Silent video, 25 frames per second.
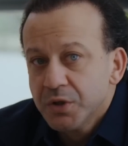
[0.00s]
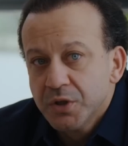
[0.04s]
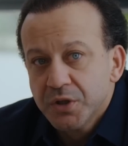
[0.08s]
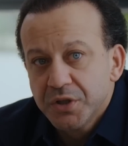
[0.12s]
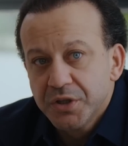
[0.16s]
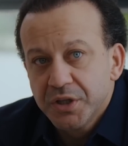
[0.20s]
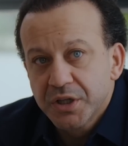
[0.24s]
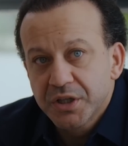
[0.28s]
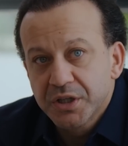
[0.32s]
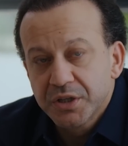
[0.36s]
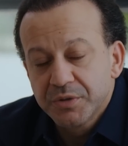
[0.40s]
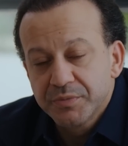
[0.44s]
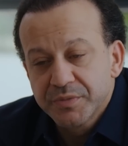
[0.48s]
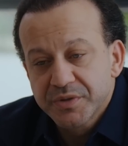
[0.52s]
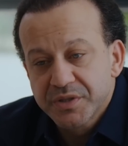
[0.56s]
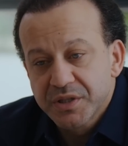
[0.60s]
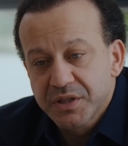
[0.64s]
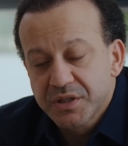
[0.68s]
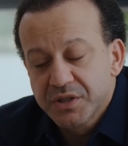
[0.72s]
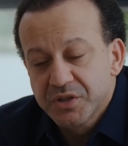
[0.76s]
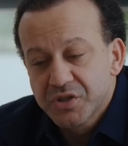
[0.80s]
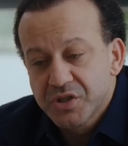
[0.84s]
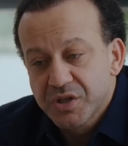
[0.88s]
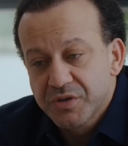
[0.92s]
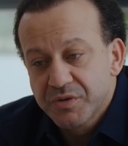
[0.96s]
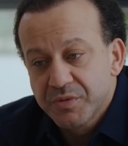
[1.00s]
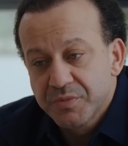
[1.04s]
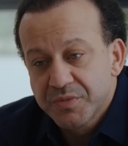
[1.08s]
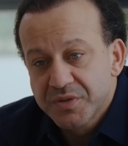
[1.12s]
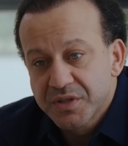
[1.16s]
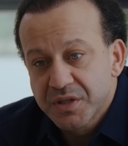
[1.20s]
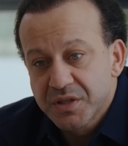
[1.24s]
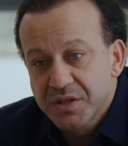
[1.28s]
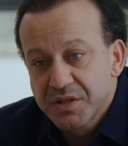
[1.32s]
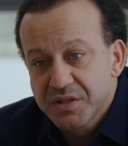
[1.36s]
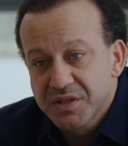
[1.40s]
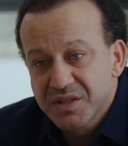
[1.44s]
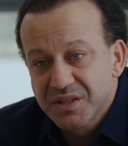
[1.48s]
Yakınımızdaki,
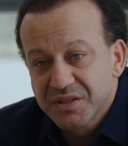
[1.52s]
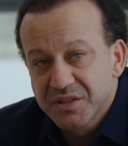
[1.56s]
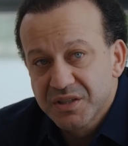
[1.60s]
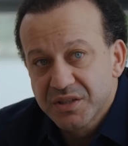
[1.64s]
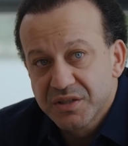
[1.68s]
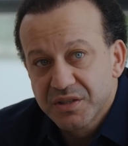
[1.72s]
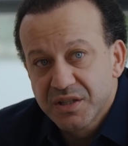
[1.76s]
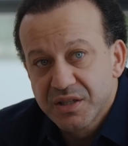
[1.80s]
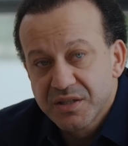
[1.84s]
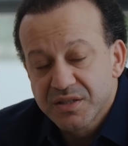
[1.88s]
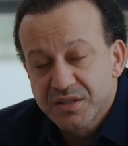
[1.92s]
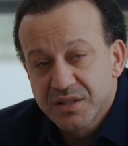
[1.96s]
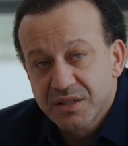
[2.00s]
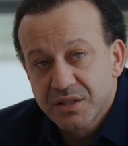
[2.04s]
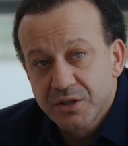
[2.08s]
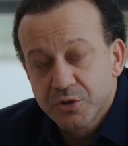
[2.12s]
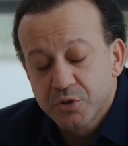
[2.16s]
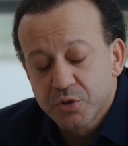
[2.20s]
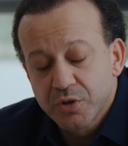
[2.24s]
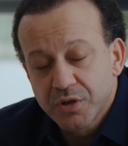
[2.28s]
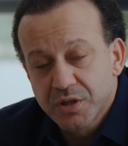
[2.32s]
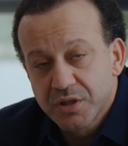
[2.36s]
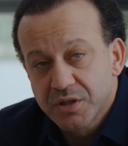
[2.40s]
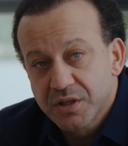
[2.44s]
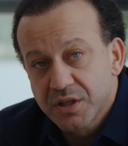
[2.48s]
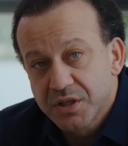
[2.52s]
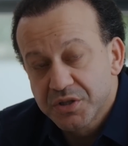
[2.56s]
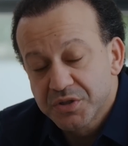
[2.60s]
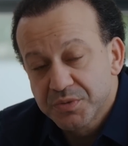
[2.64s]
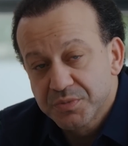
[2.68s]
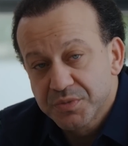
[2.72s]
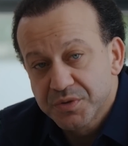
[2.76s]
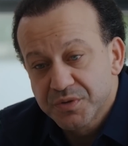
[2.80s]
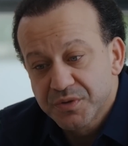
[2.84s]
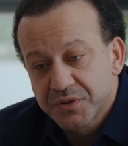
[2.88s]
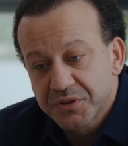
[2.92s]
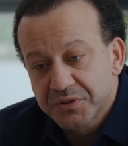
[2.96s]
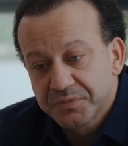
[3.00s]
çevremizdeki insanların desteğine çok
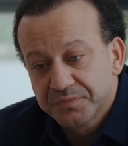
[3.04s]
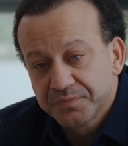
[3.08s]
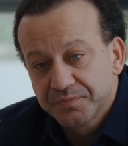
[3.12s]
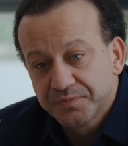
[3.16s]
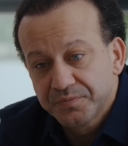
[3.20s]
ihtiyacımız var.